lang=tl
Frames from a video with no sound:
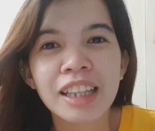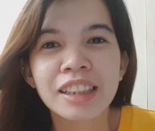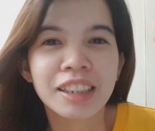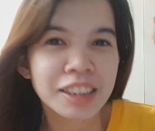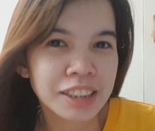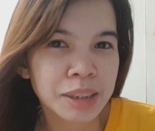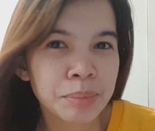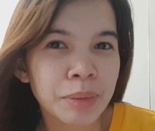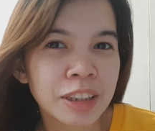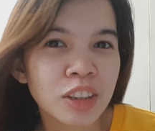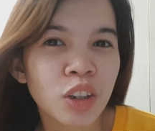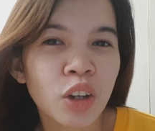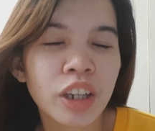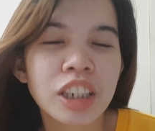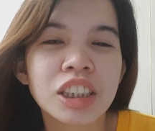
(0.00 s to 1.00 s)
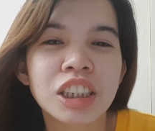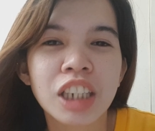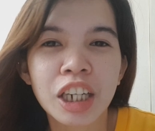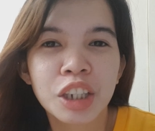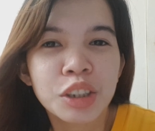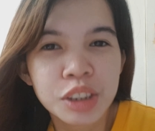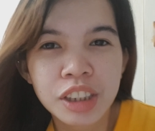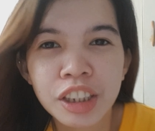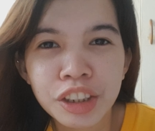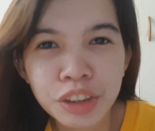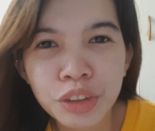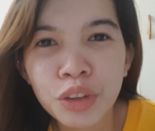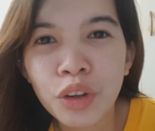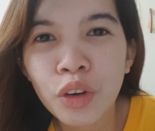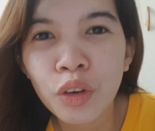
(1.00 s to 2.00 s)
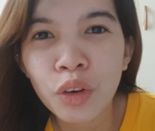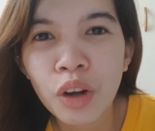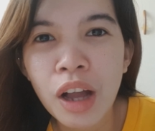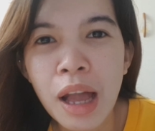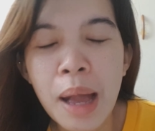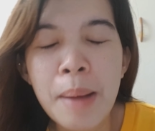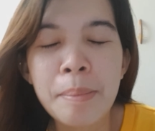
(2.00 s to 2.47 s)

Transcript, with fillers: naisipan ko ay share ko sa inyo kung